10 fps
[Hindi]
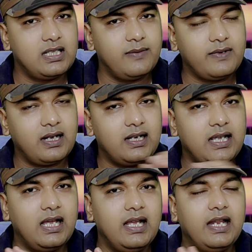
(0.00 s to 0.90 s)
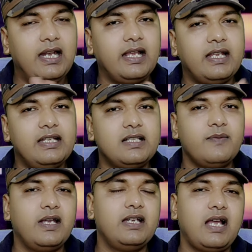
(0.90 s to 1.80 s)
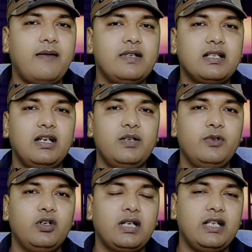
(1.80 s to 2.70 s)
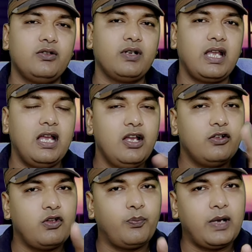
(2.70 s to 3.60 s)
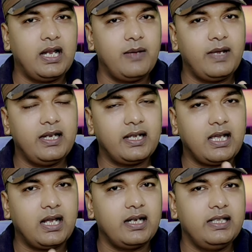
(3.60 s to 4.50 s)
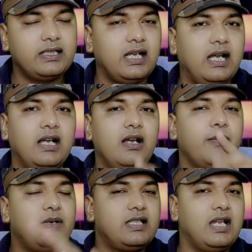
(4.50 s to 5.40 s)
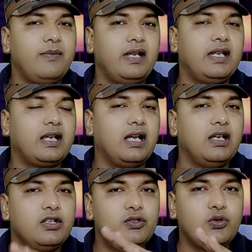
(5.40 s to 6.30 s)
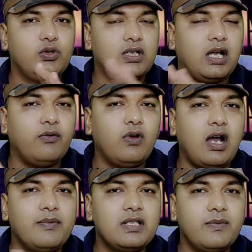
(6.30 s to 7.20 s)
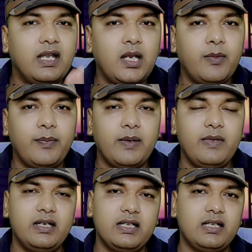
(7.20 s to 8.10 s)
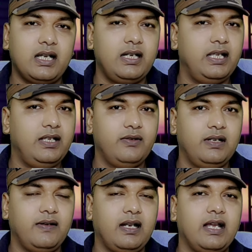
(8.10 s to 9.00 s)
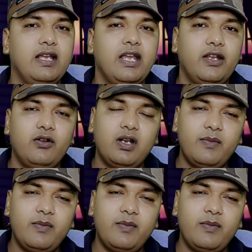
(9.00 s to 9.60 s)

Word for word: रिसीव कर लिया लेकिन इस महीने अब इसका डिमोनेटाइज हो गया जो पहले महीने का अर्निंग था पिछले महीने का जून का वो अब इस महीने में पेमेंट इनका नहीं होने वाला है इन्होंने